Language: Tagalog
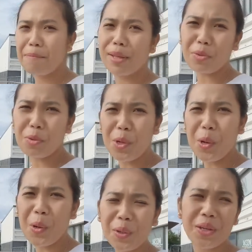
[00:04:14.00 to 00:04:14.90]
Sarap
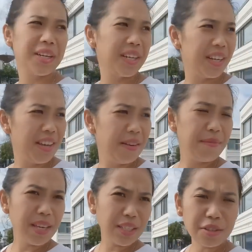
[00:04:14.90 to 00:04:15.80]
matulog.
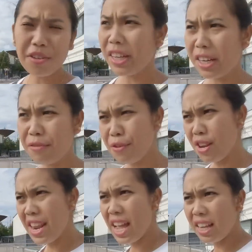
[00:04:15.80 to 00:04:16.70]
Mix Mixo, you
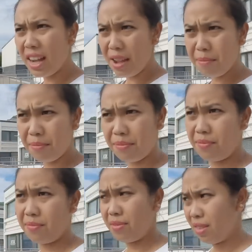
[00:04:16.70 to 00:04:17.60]
careful na. kam.
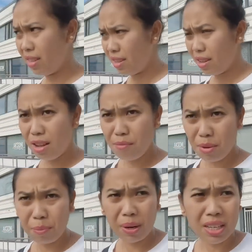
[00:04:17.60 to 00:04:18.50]
Ah,
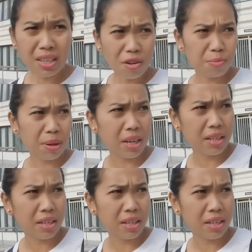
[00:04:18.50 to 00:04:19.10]
may playground